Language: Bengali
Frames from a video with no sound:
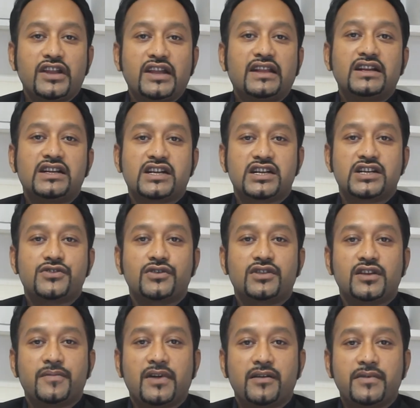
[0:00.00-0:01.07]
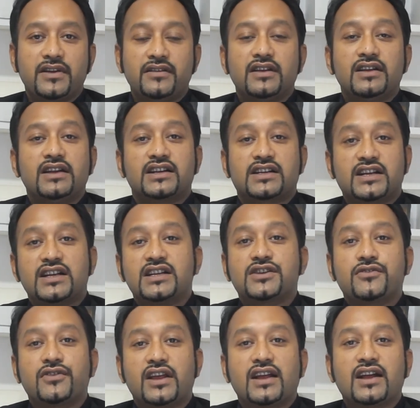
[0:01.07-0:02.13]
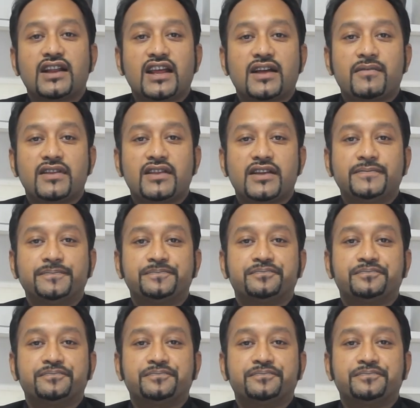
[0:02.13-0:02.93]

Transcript: ডিগ্রি শেষ করতে পারবেন শেষ করে এখানে আমাদের